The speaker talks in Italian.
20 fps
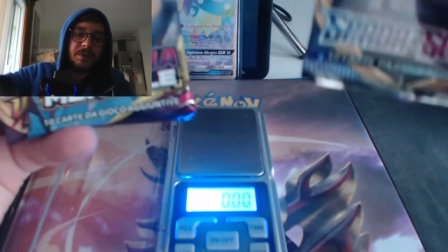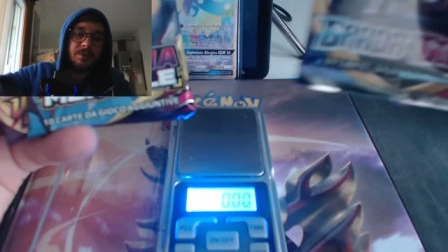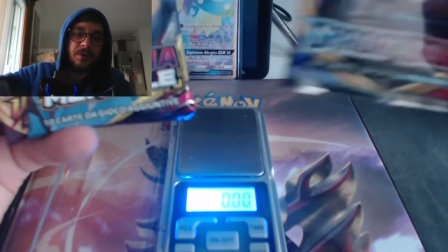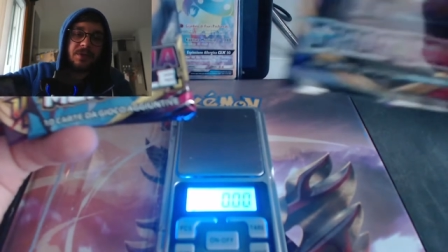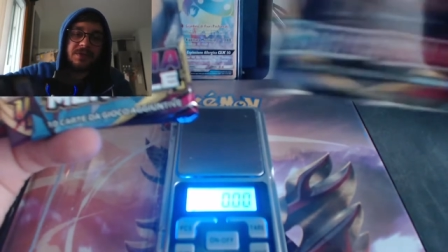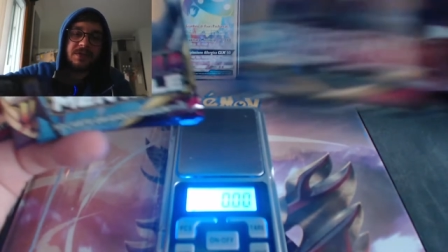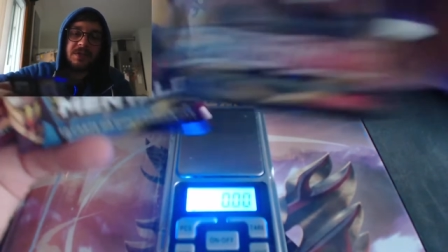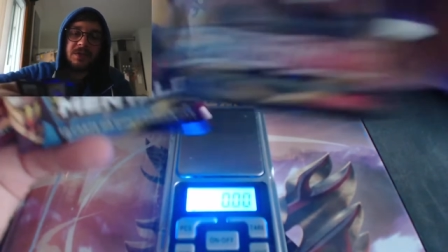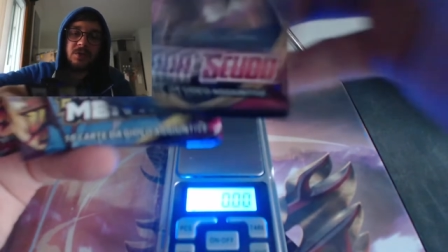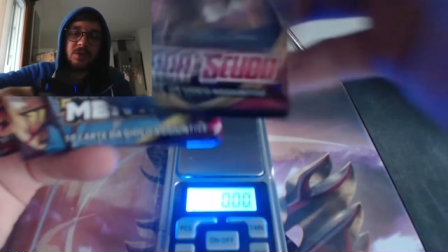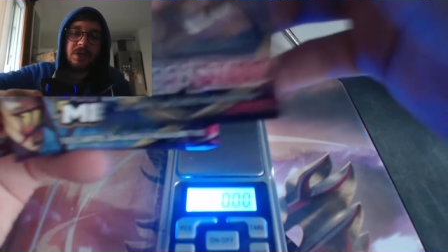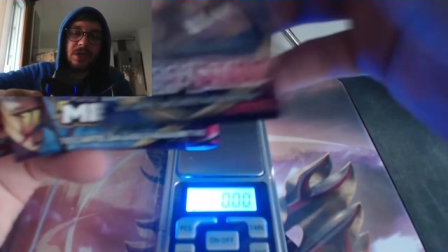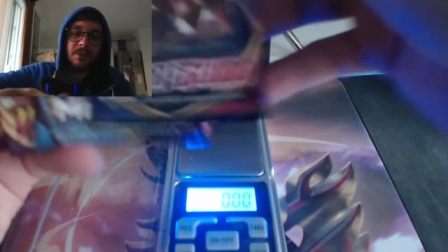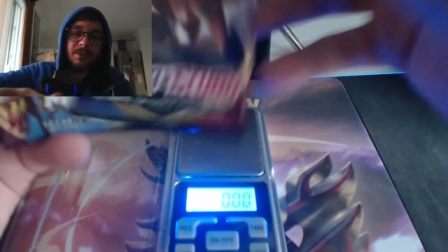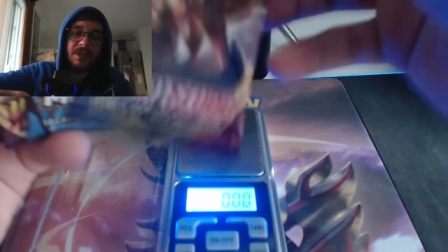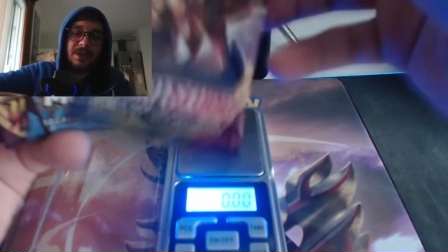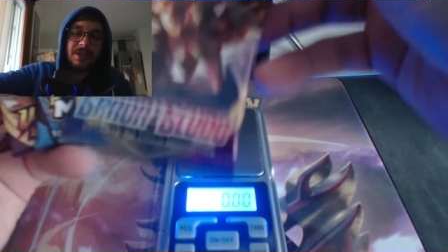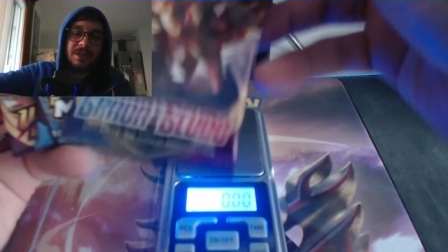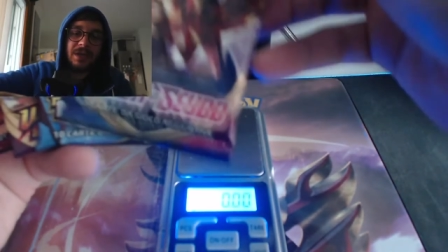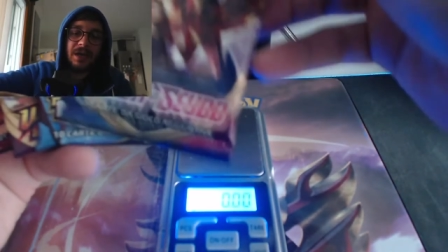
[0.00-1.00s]
poi sintonia
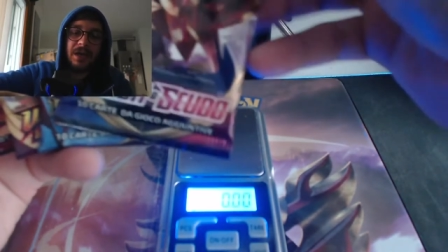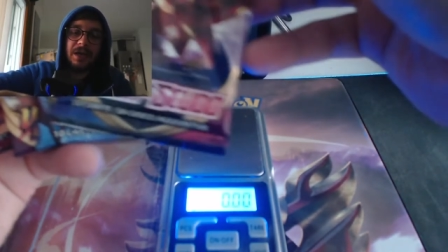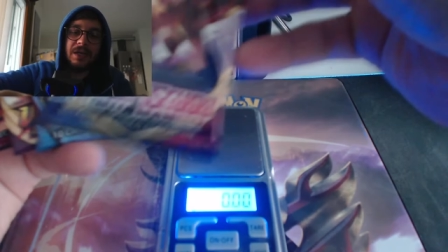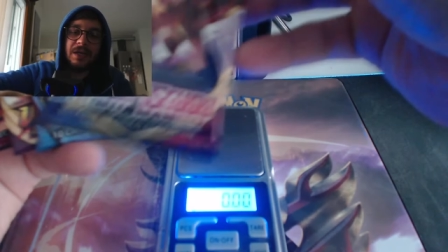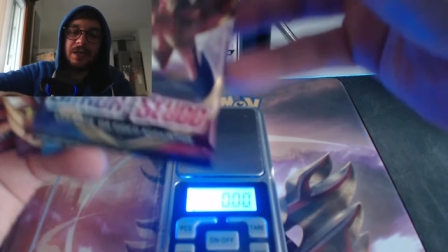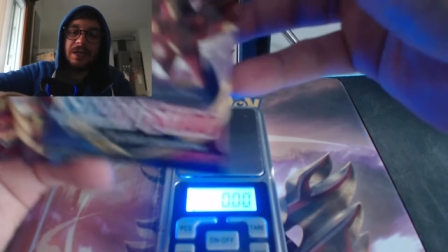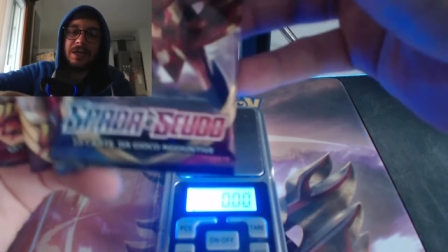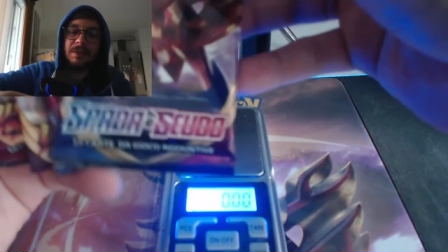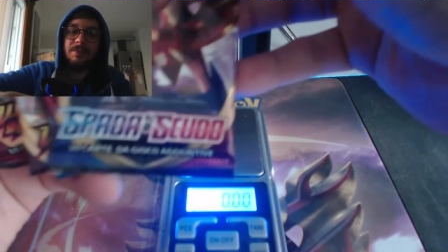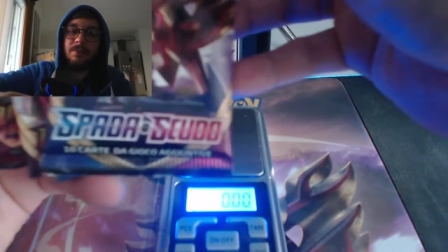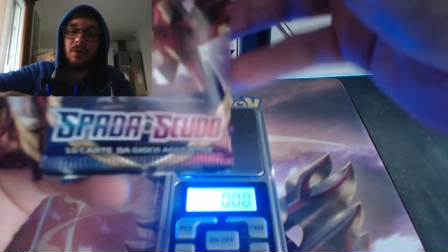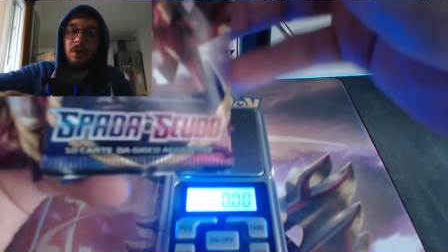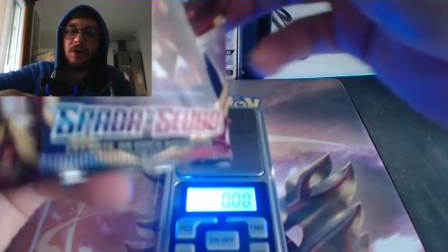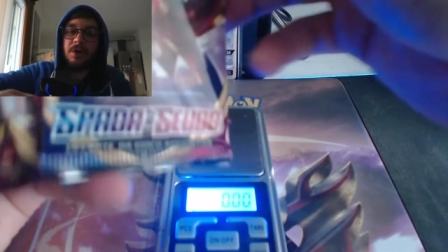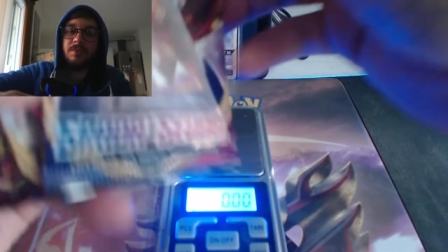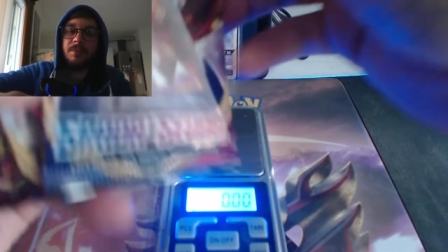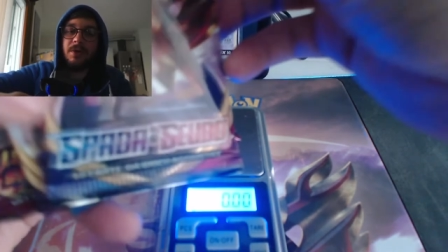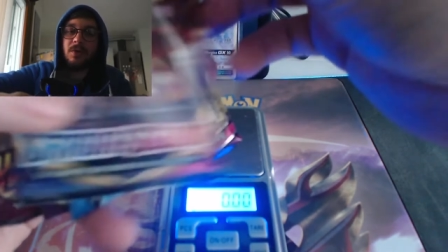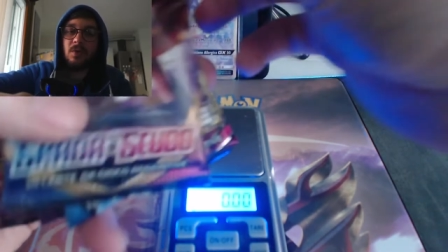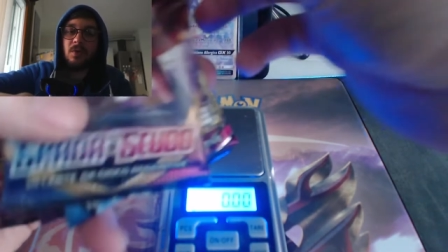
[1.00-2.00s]
mentale e poi,
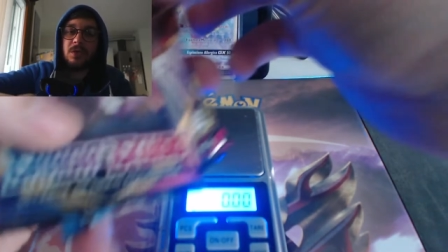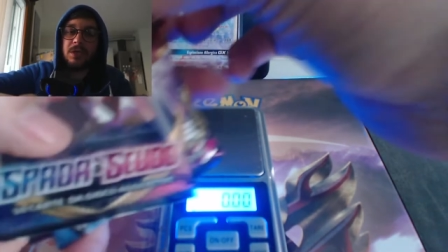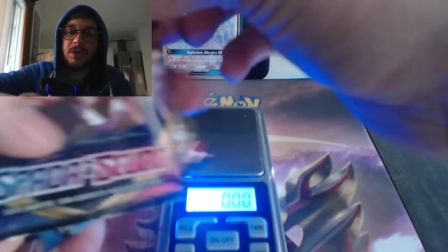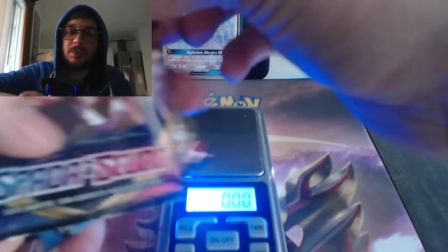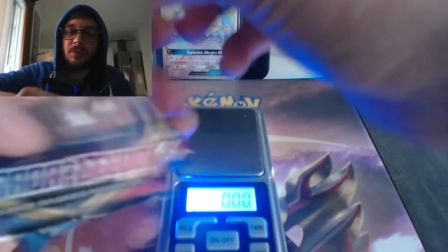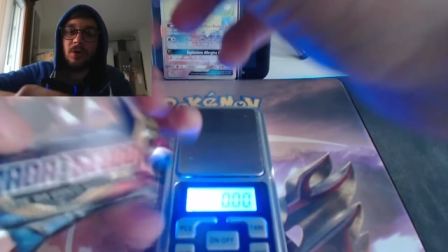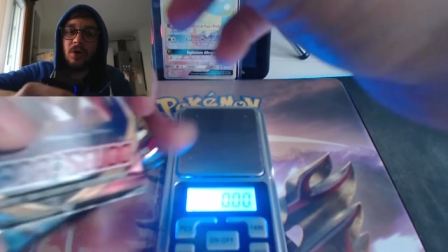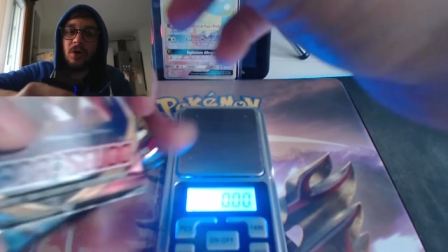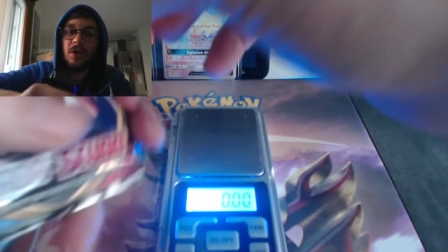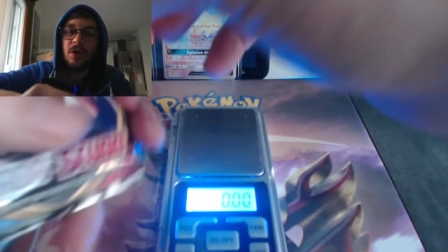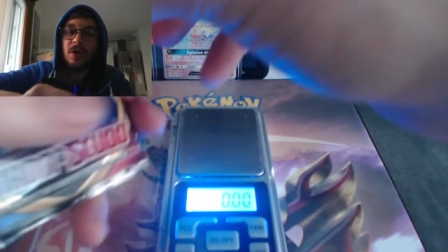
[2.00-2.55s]
per ultimo,